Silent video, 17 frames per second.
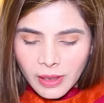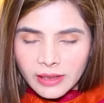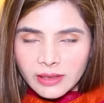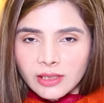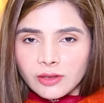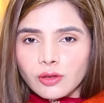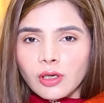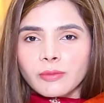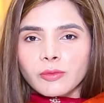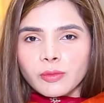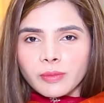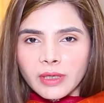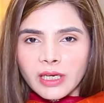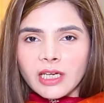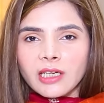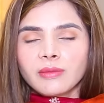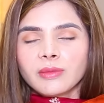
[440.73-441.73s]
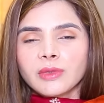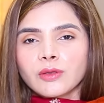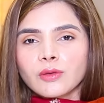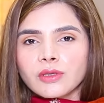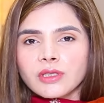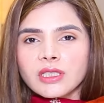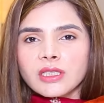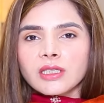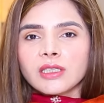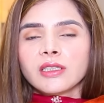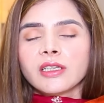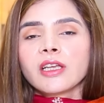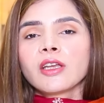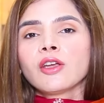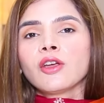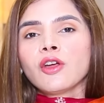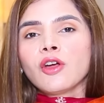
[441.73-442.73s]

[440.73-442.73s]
पाता तो आप दोपहर में रोटी कर लें